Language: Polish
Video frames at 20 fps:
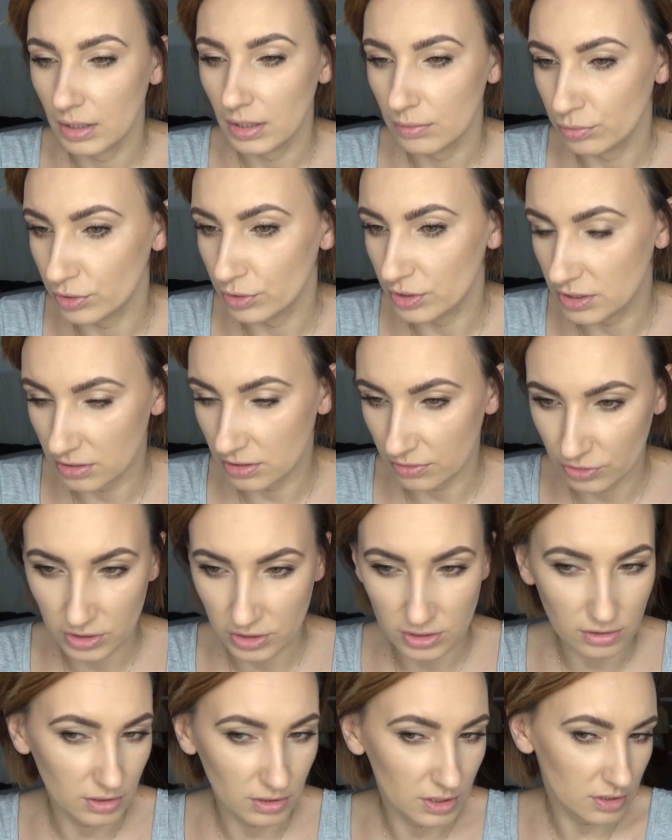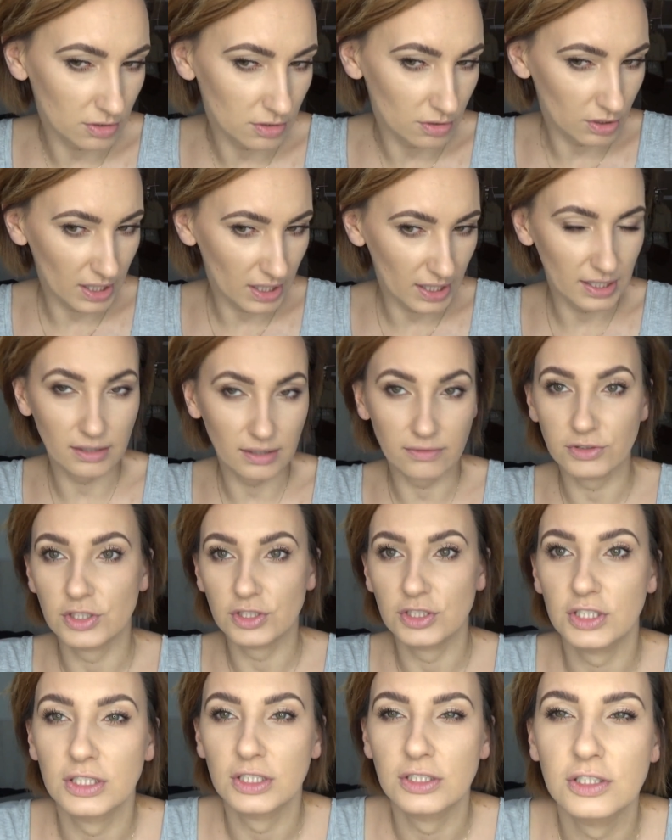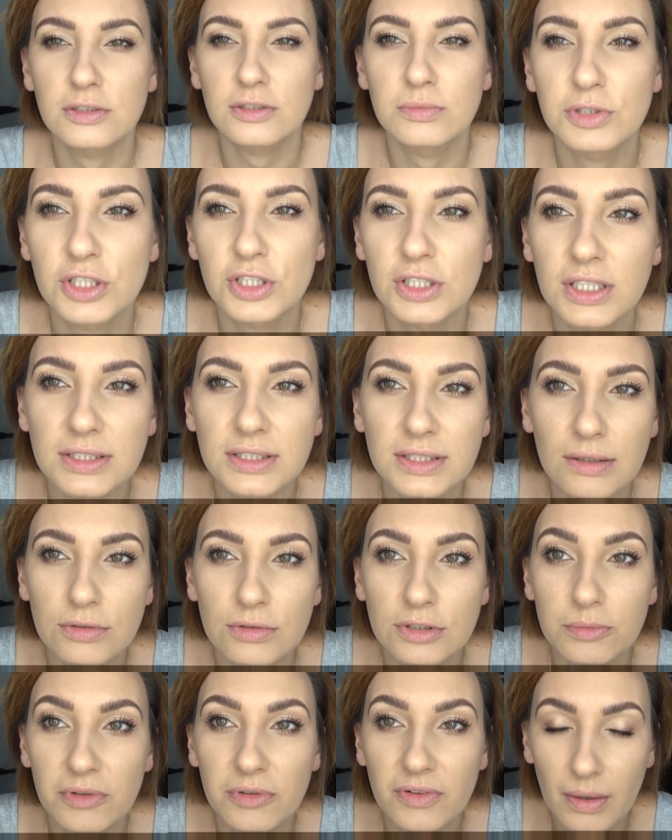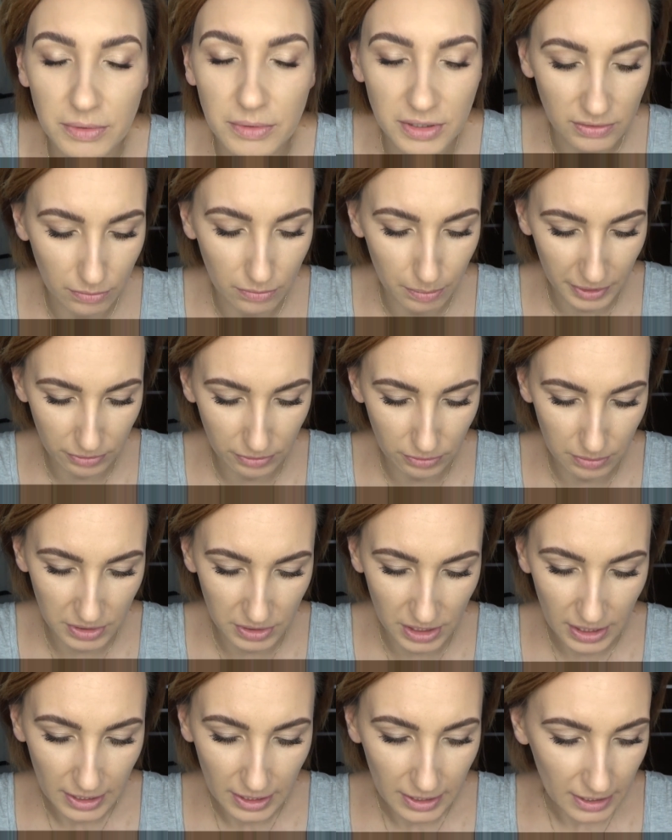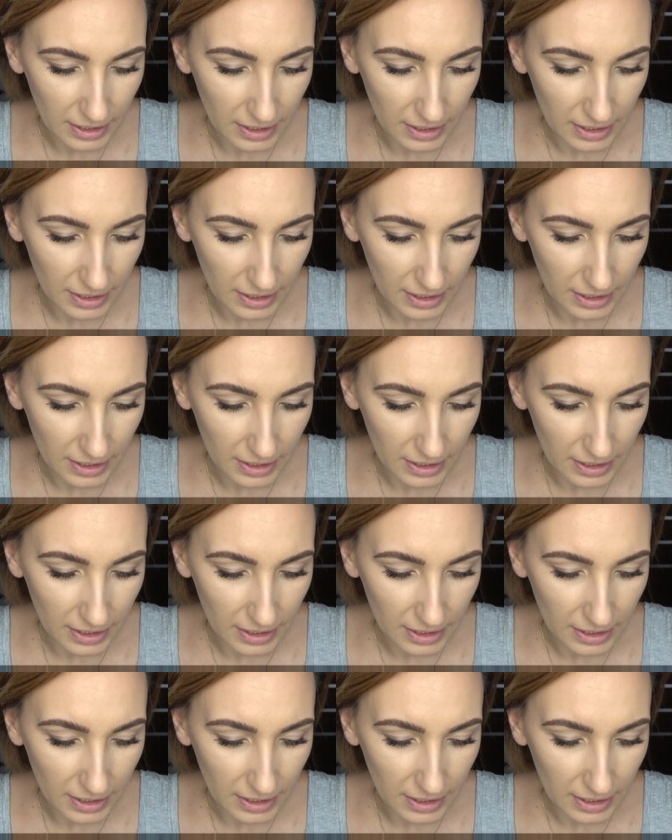póki co wszystko jest ok. Jak widzicie, nic mi się nie stało z brwiami, nie wypadły mi.